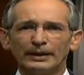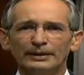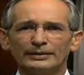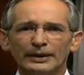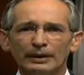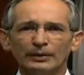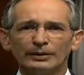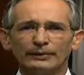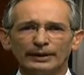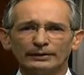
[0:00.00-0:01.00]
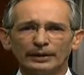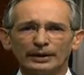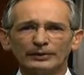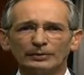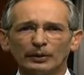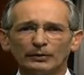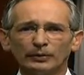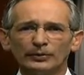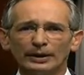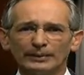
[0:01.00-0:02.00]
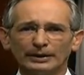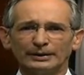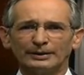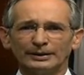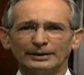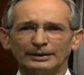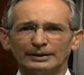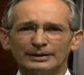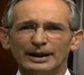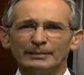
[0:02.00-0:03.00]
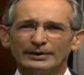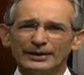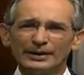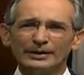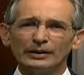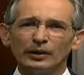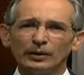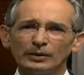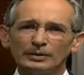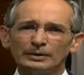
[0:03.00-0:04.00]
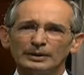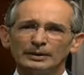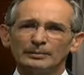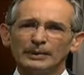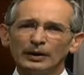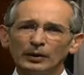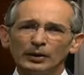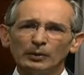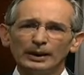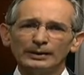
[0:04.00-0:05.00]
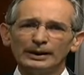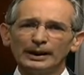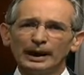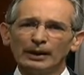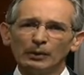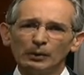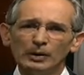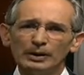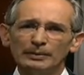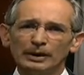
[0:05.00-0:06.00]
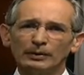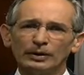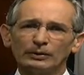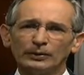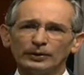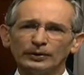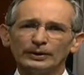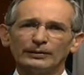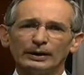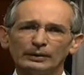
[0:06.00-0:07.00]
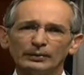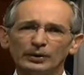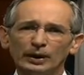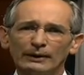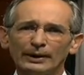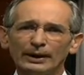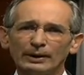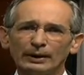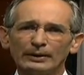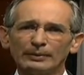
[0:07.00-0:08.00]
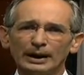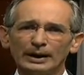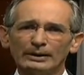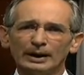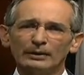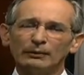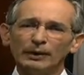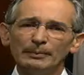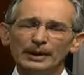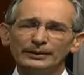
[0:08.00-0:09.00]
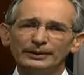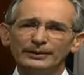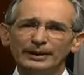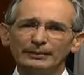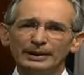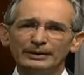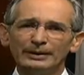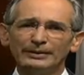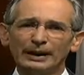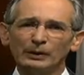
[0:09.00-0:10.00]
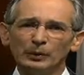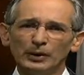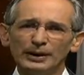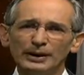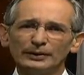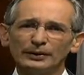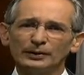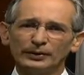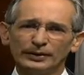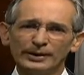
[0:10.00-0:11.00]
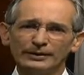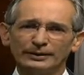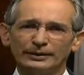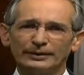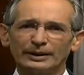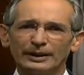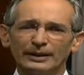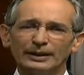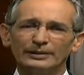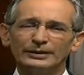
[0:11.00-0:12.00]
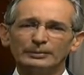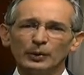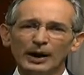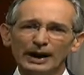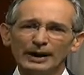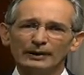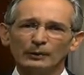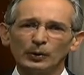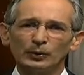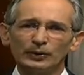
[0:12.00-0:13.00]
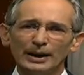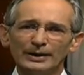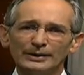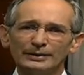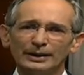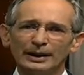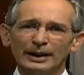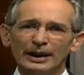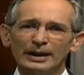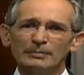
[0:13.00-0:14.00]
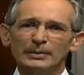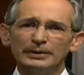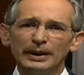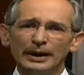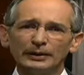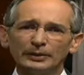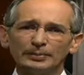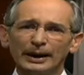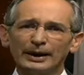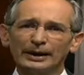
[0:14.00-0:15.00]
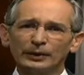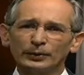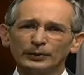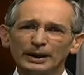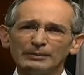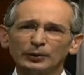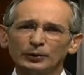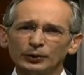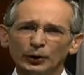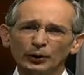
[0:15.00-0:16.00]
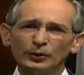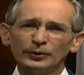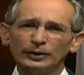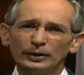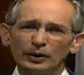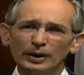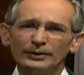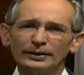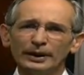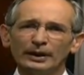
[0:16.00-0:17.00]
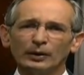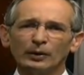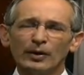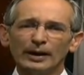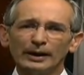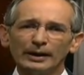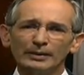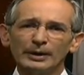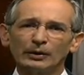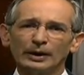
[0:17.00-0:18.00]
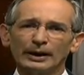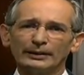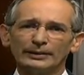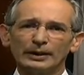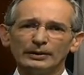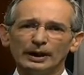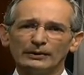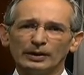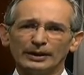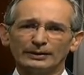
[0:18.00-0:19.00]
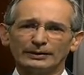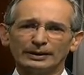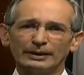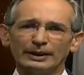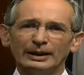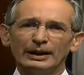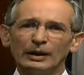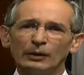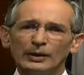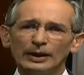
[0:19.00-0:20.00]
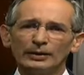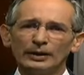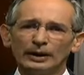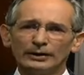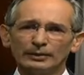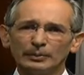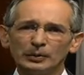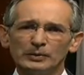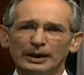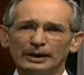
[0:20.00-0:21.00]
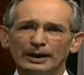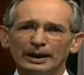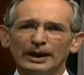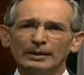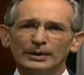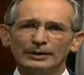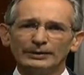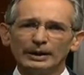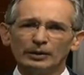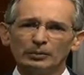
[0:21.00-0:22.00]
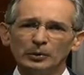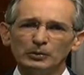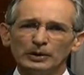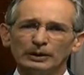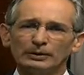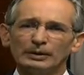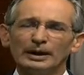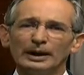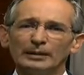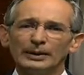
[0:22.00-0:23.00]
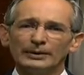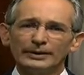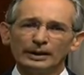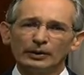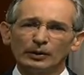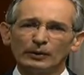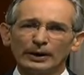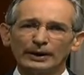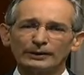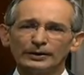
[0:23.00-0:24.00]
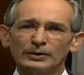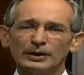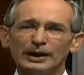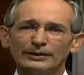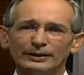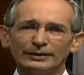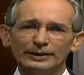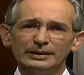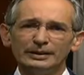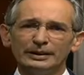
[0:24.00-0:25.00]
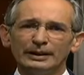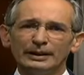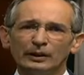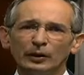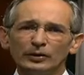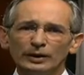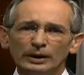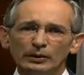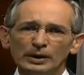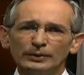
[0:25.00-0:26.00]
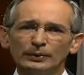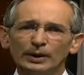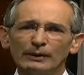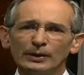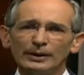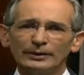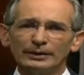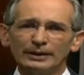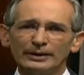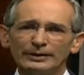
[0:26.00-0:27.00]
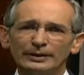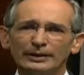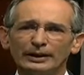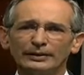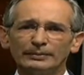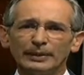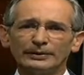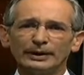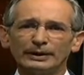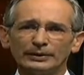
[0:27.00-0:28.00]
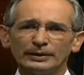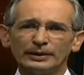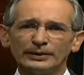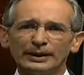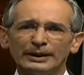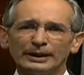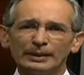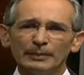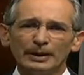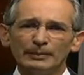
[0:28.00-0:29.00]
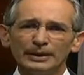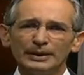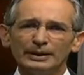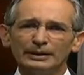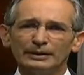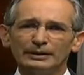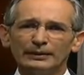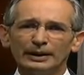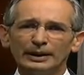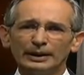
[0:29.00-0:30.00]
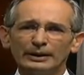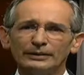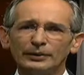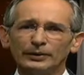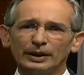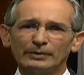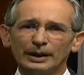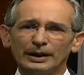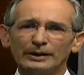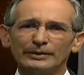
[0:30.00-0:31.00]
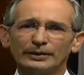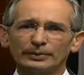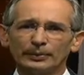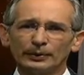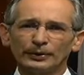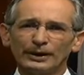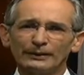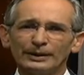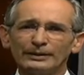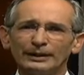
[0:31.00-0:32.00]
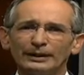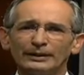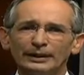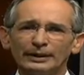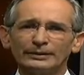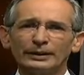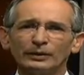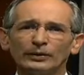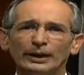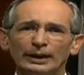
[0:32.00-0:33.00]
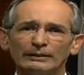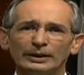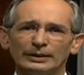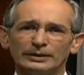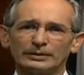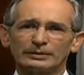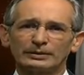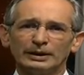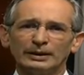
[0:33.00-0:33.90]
He estado reflexionando profundamente y a pesar del dolor, me doy cuenta que la última contribución de Facundo Cabral a Guatemala fue precisamente sacudir las conciencias, estimular las voluntades e invitarnos para que nos unamos todos y todas contra el crimen organizado y la violencia el gobierno de la República, el Ministerio Público, el Ministerio de Gobernación y la CICIG continúan sus labores intensas en las investigaciones que permitan identificar a estos criminales responsables de este condenable hecho.